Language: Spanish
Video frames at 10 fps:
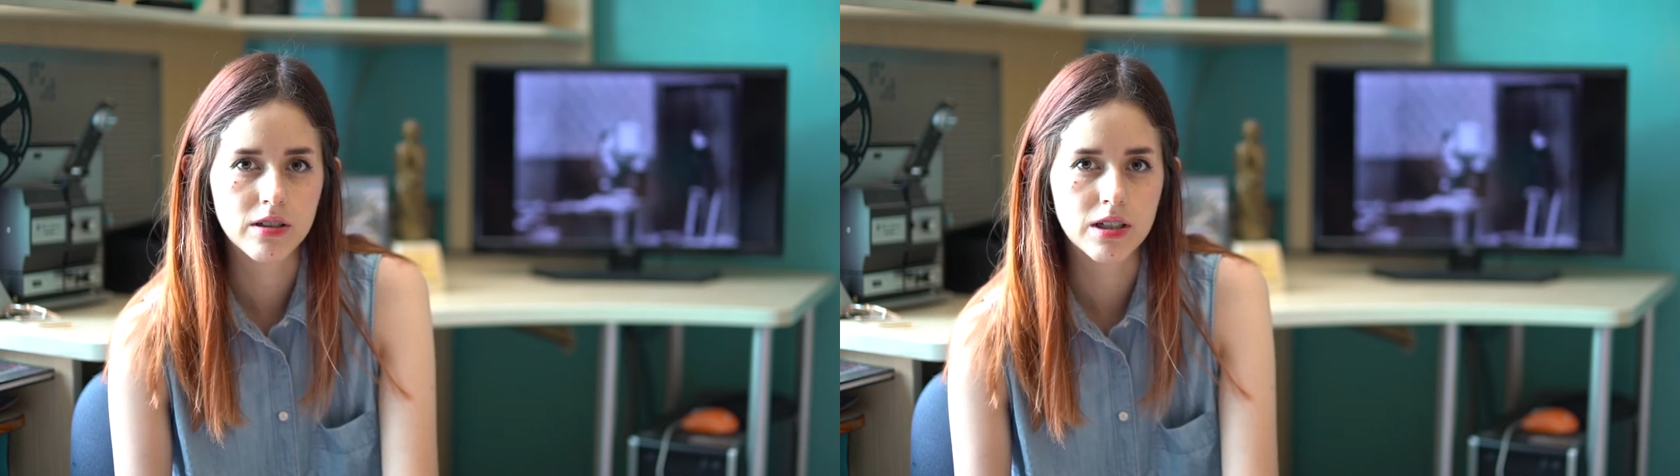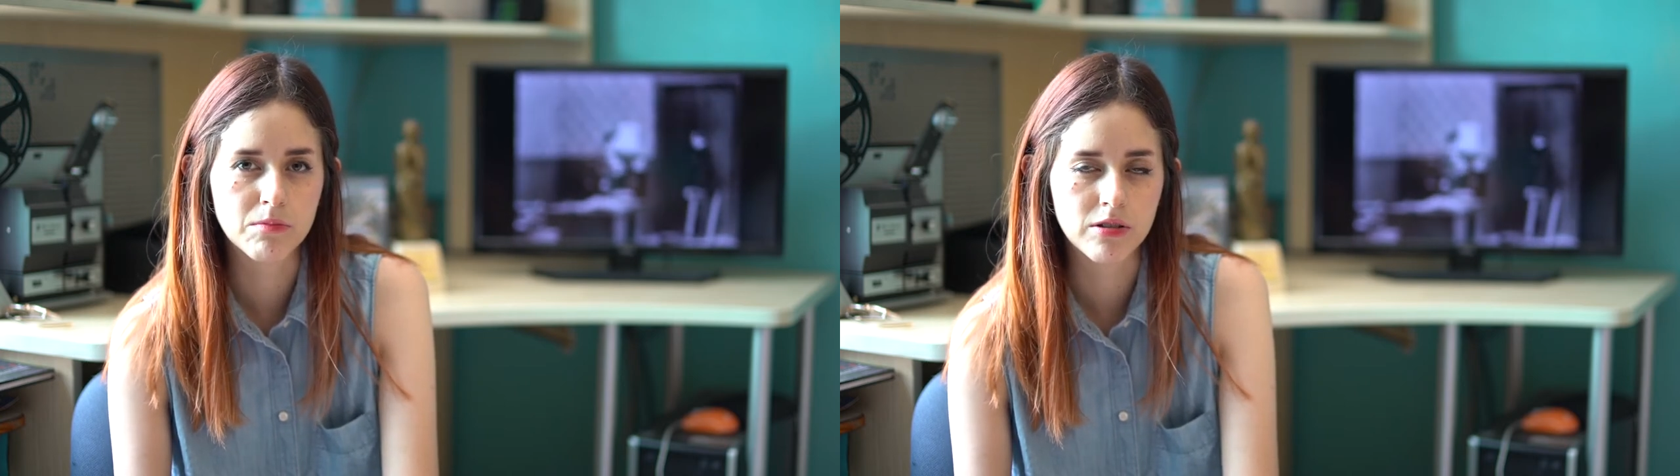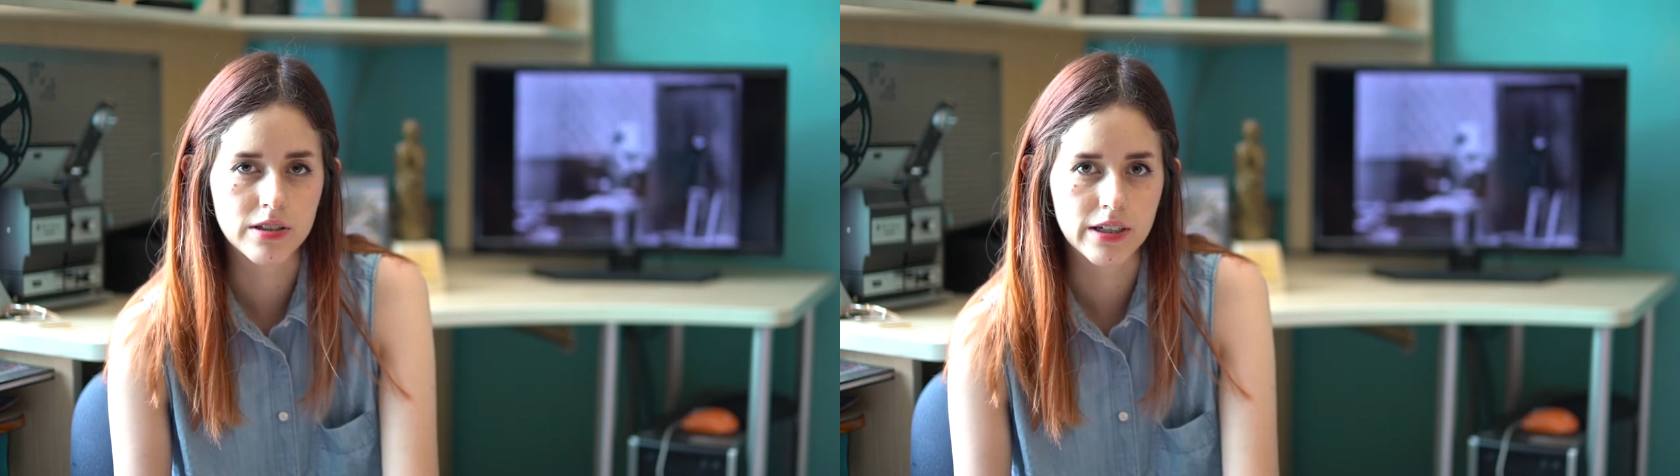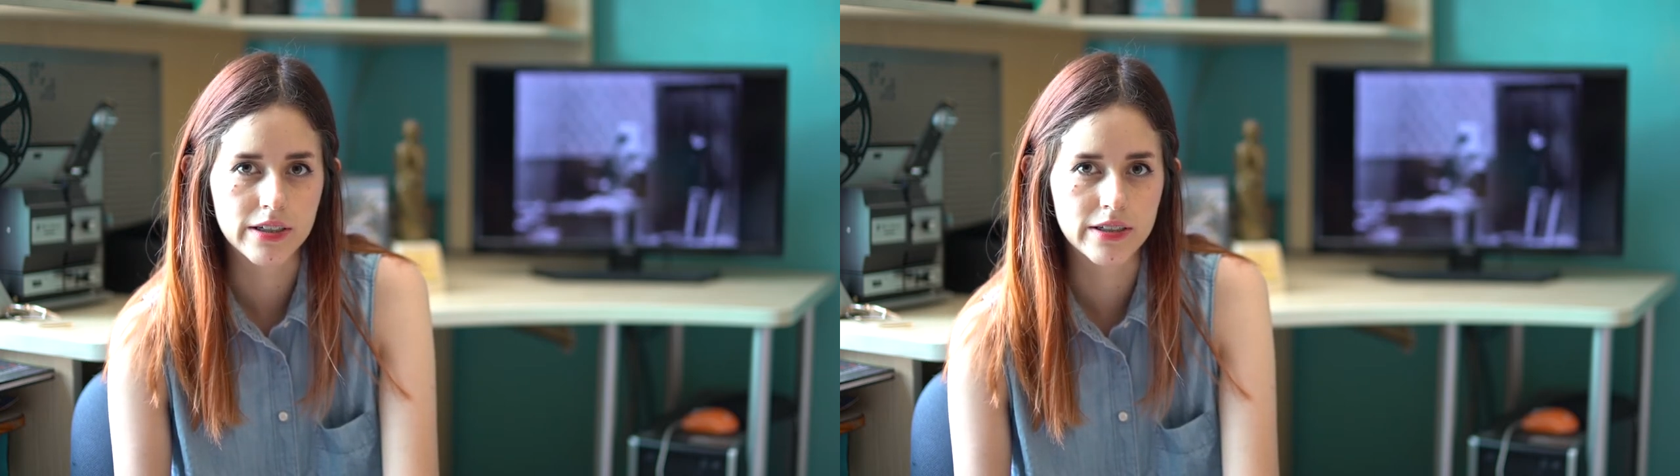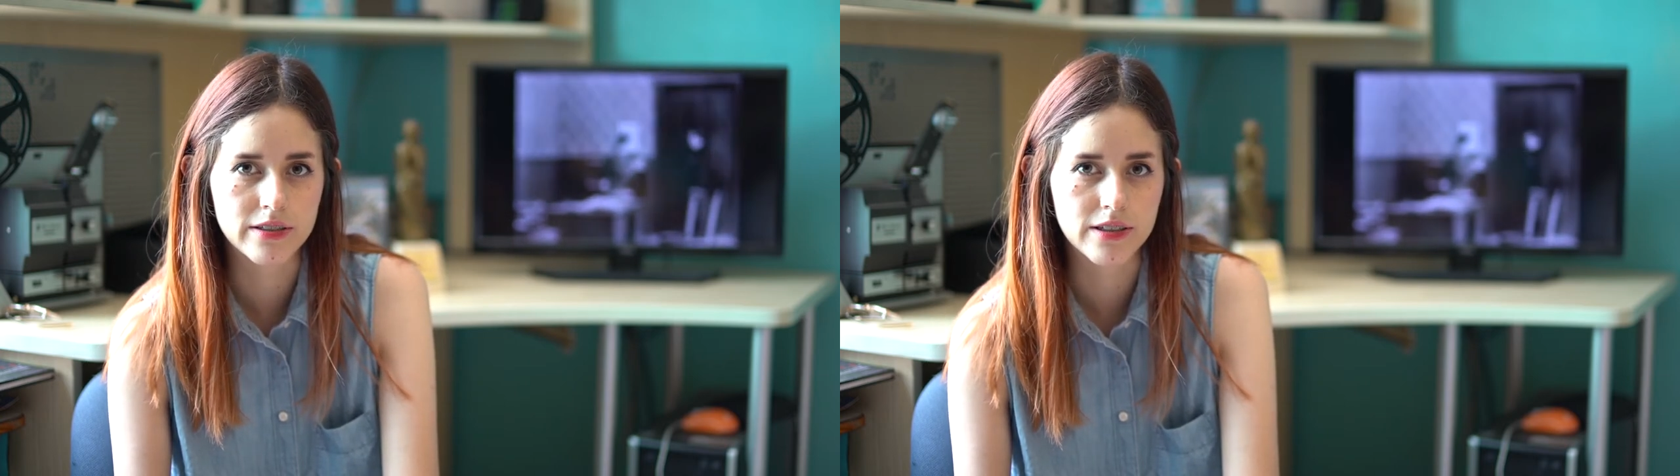y
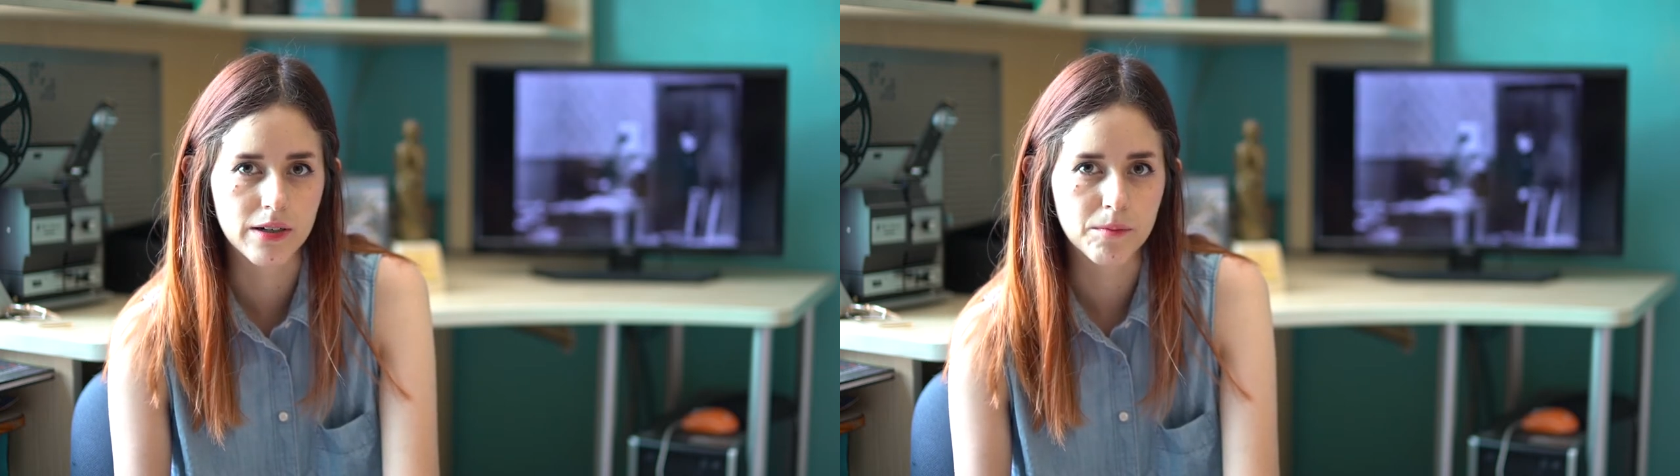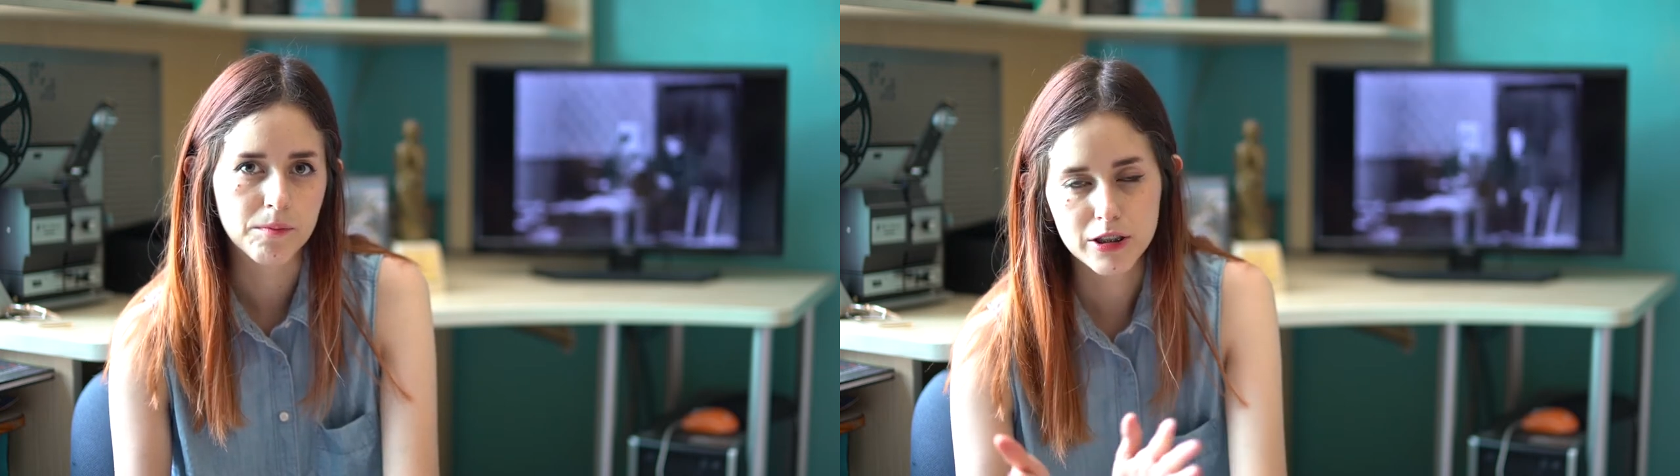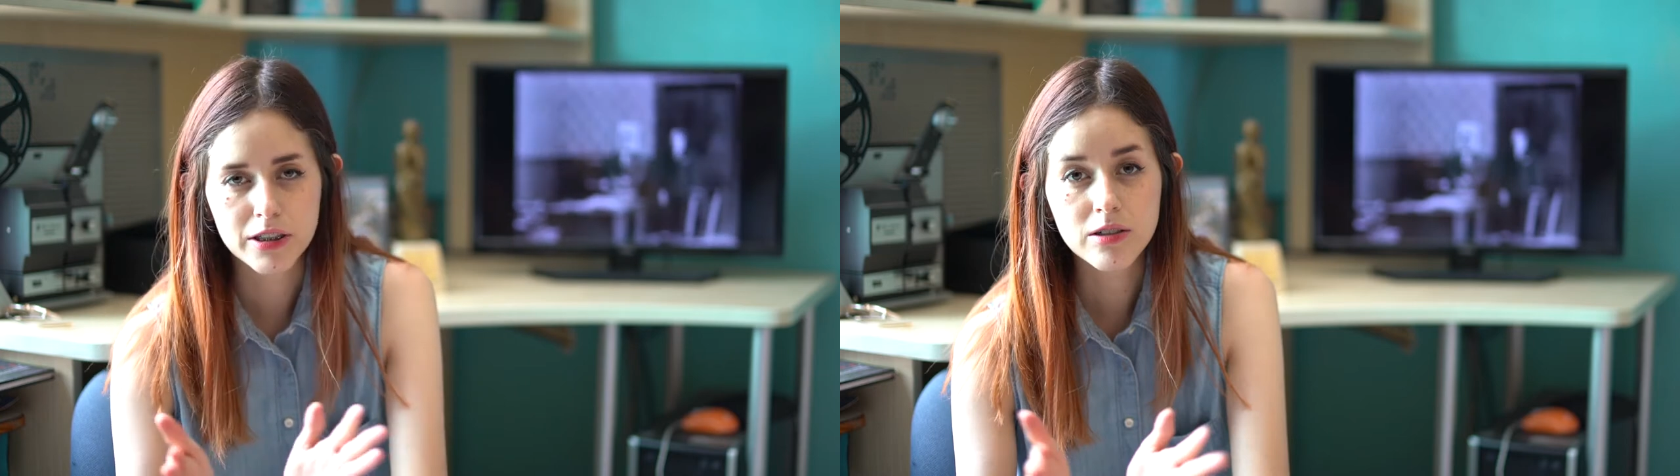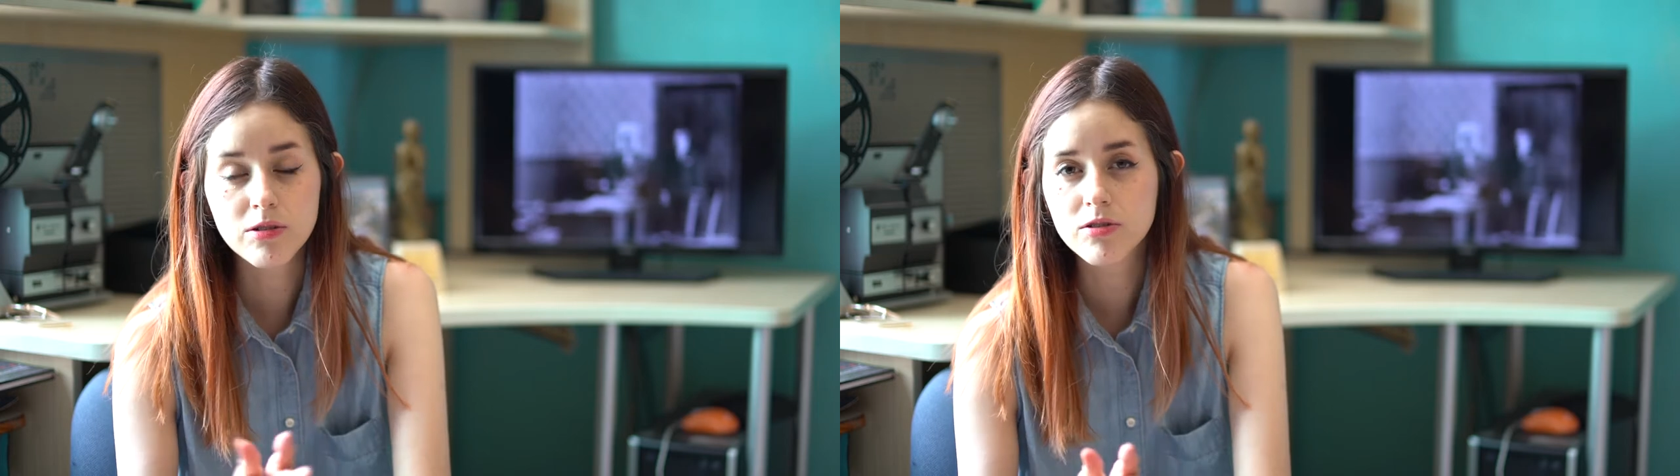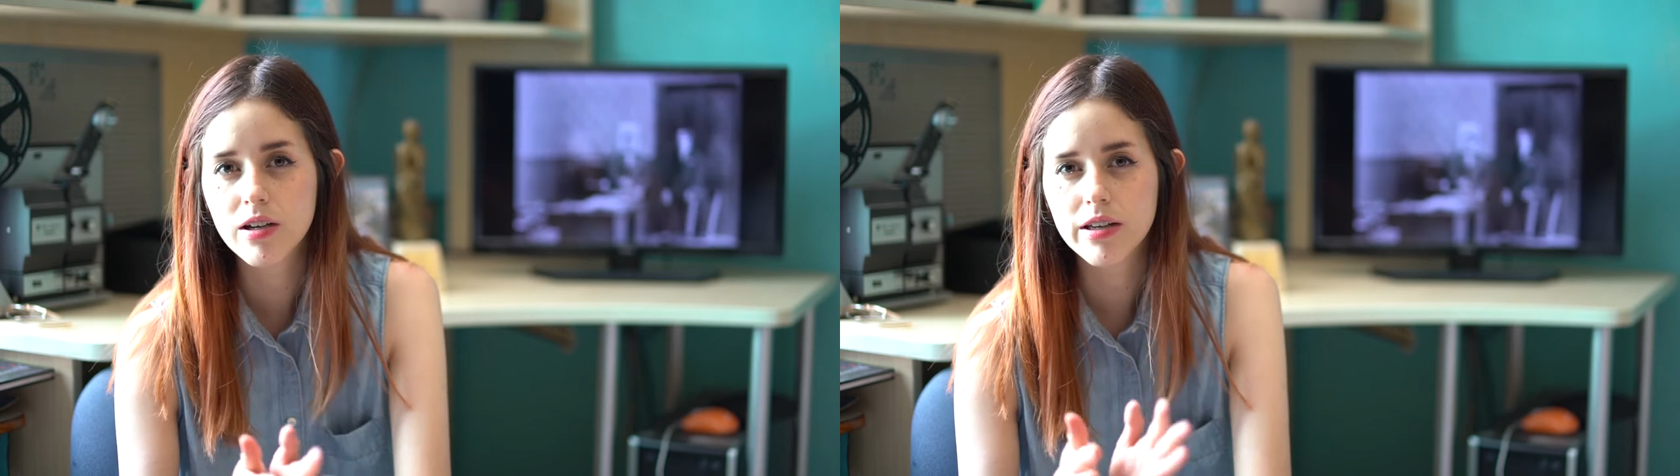montajista y
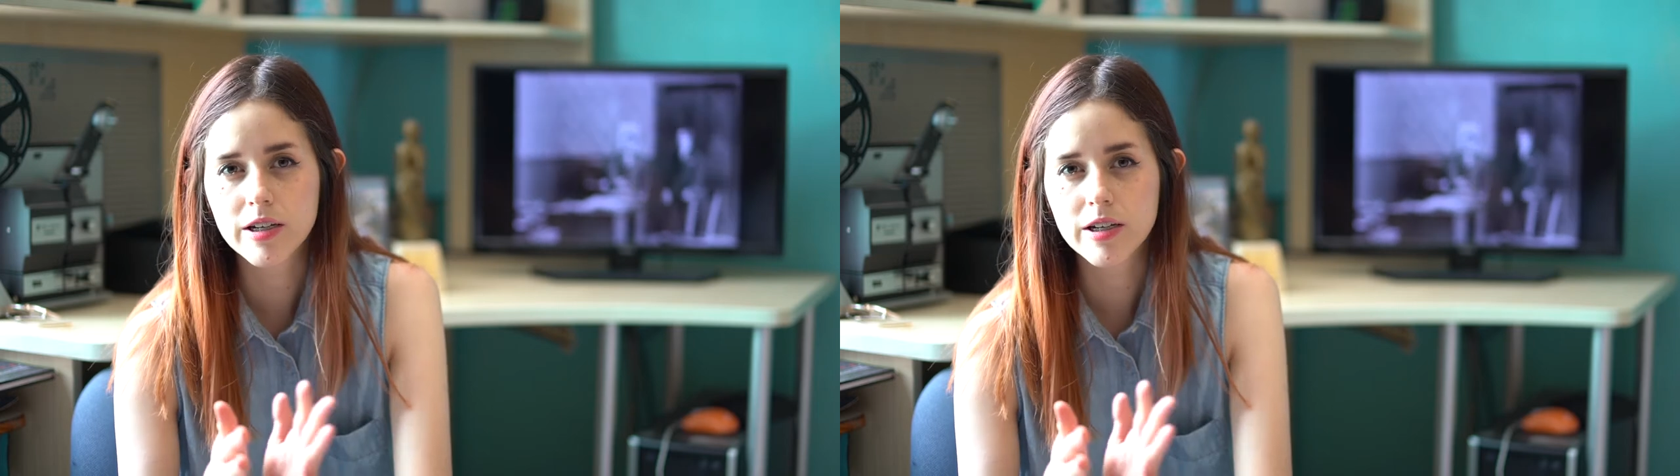junto a